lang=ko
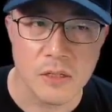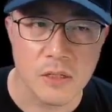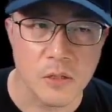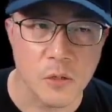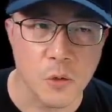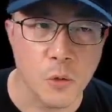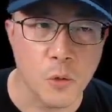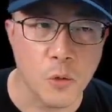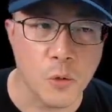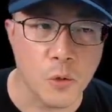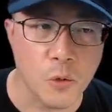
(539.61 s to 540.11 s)

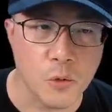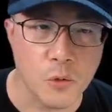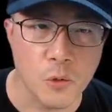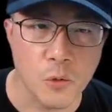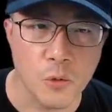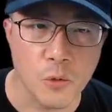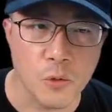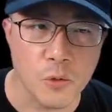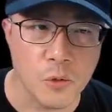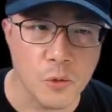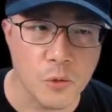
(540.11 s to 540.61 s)
요,
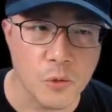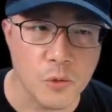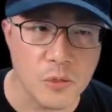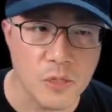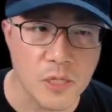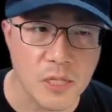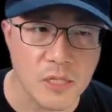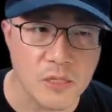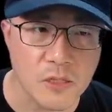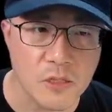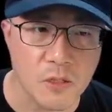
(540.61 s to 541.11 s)
요
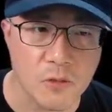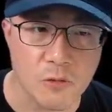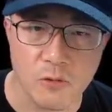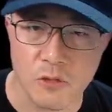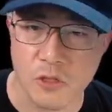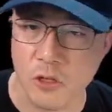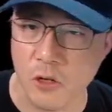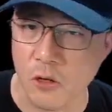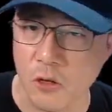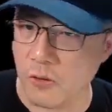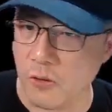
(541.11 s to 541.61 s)
텍스처로
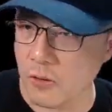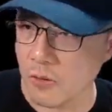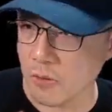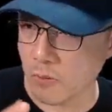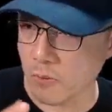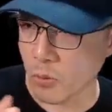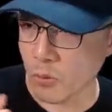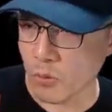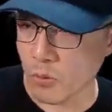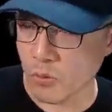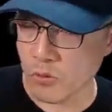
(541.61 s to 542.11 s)

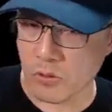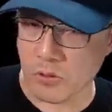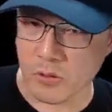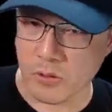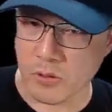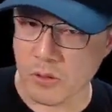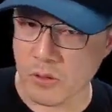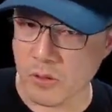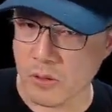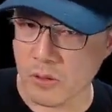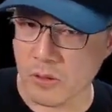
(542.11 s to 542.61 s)
전
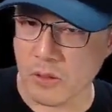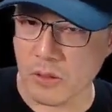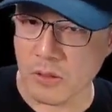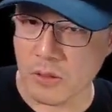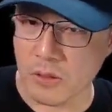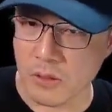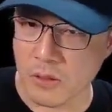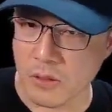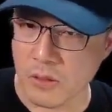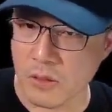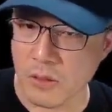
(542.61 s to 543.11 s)
모든
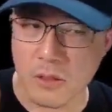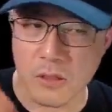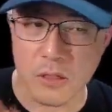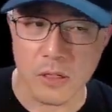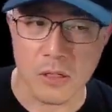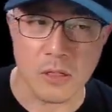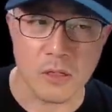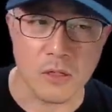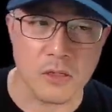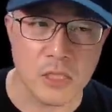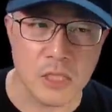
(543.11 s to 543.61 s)
그
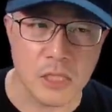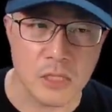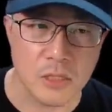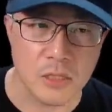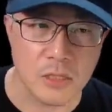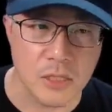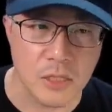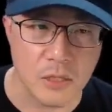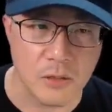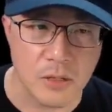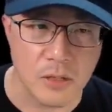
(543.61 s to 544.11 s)
흔들리는 걸 제,
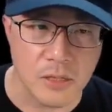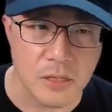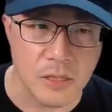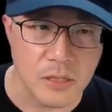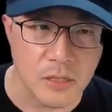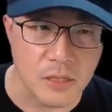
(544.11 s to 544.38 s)
제어한다는